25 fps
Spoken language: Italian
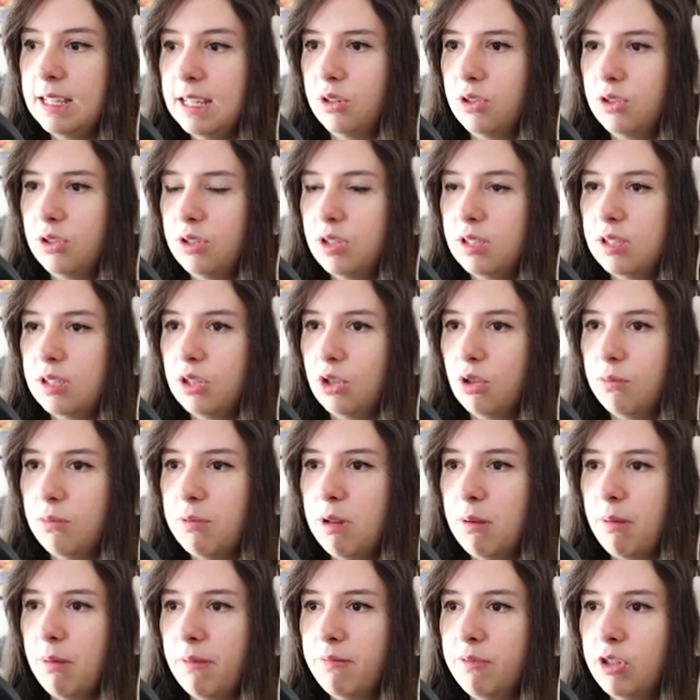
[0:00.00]
Non so se
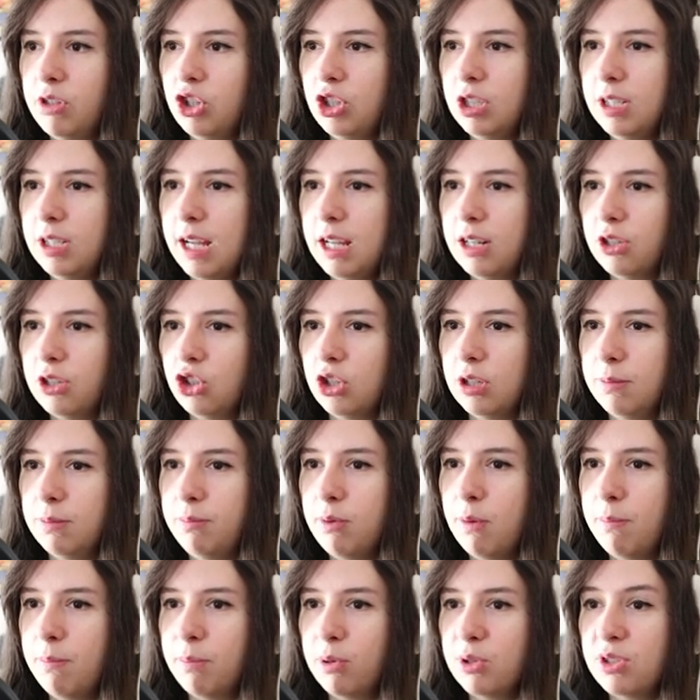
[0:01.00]
dobbiamo avvicinarci il
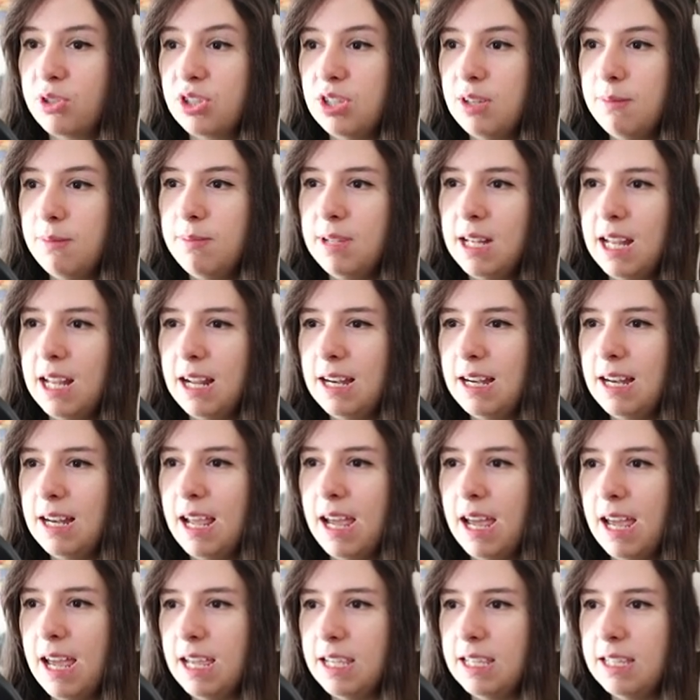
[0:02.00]
più possibile a
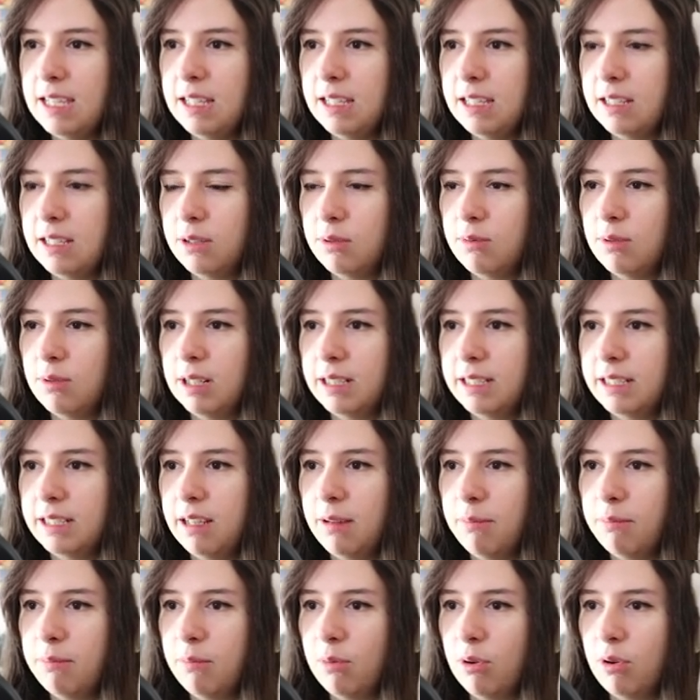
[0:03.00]
lei in
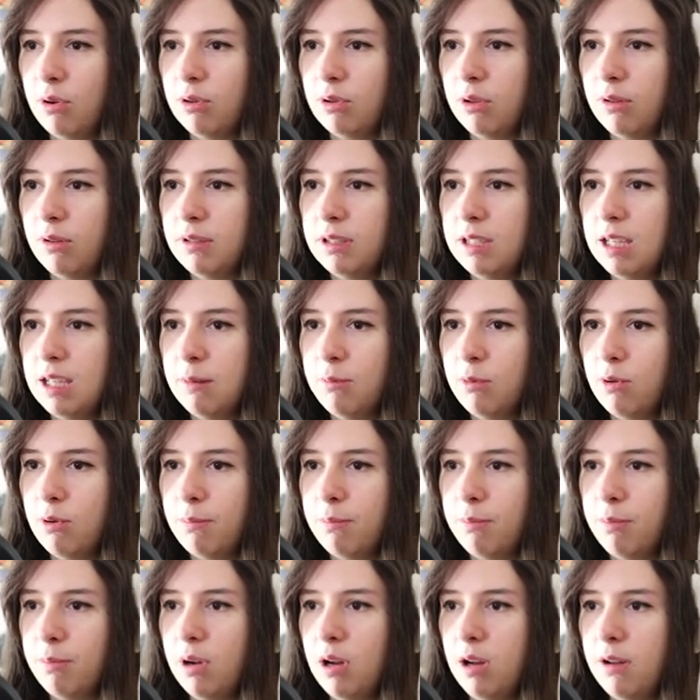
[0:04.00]
qualche modo. Vediamo un
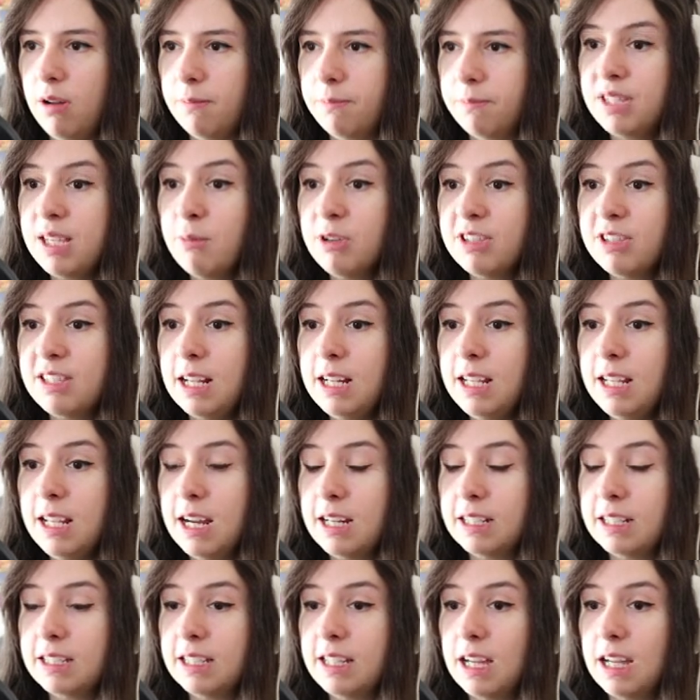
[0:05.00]
po'. Possiamo salire
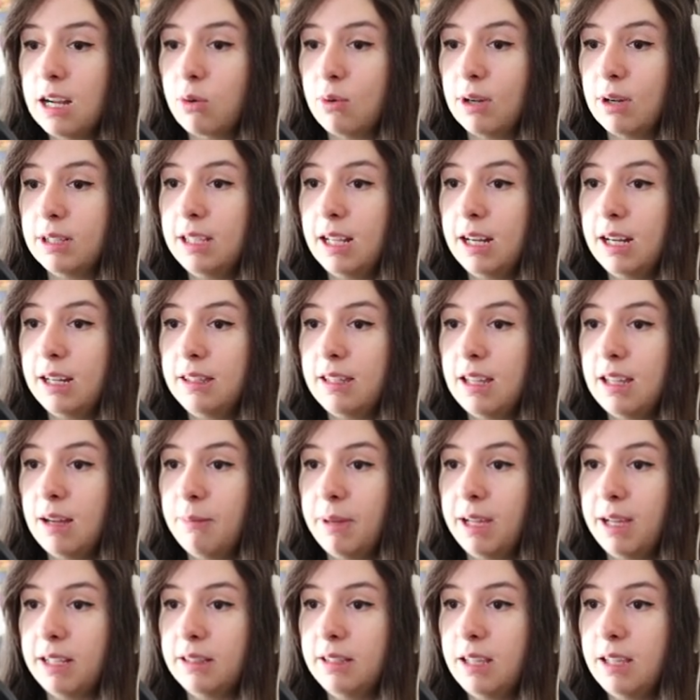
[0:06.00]
anche da qua
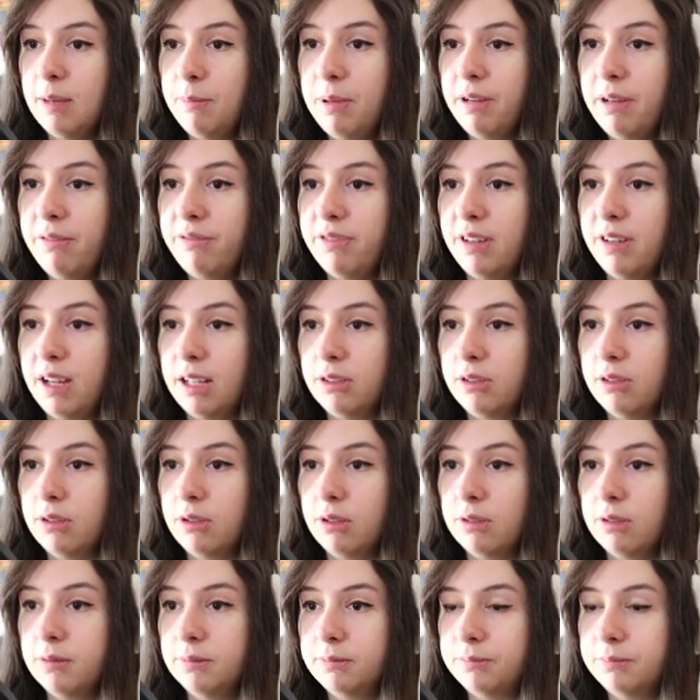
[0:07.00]
direttamente.
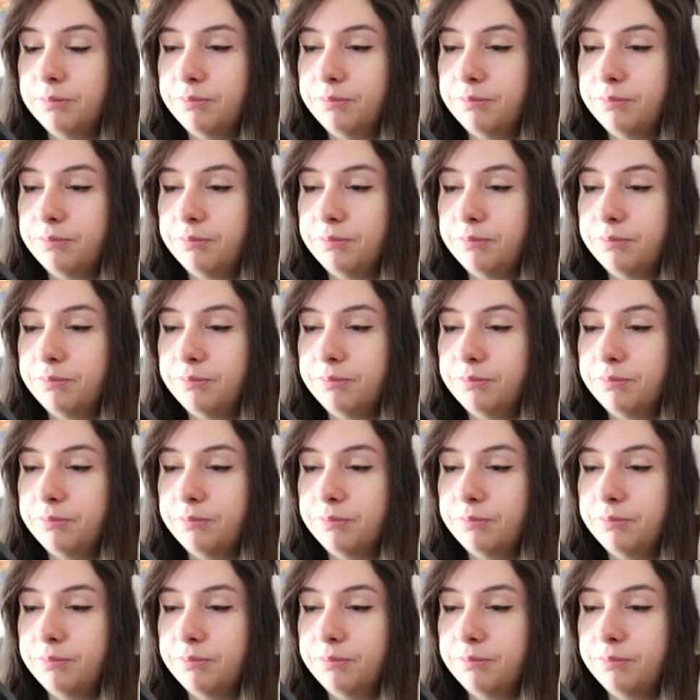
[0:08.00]
Perfetto.